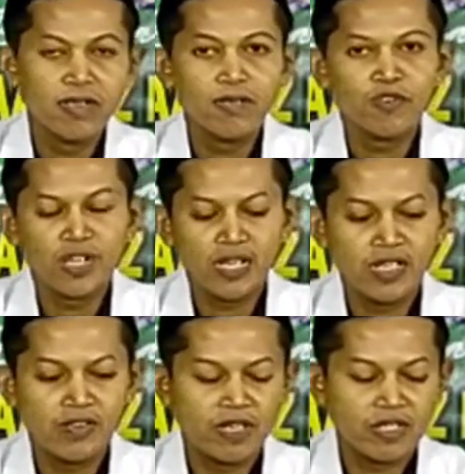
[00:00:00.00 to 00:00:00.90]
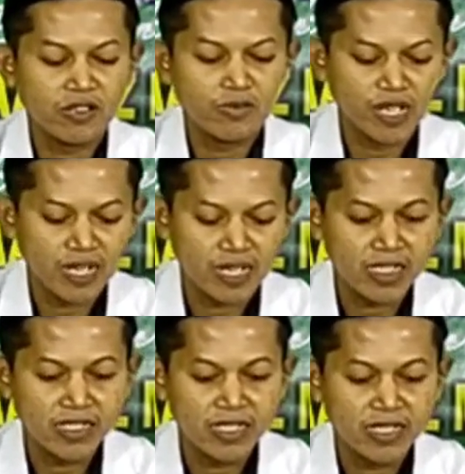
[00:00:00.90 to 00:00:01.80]
mu'alif atau
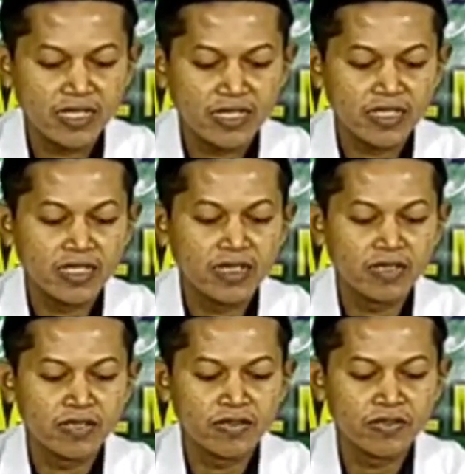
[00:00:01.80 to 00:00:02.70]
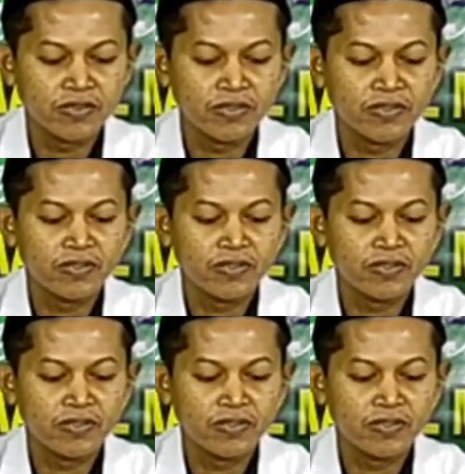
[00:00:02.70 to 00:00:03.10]
pengarangnya yaitu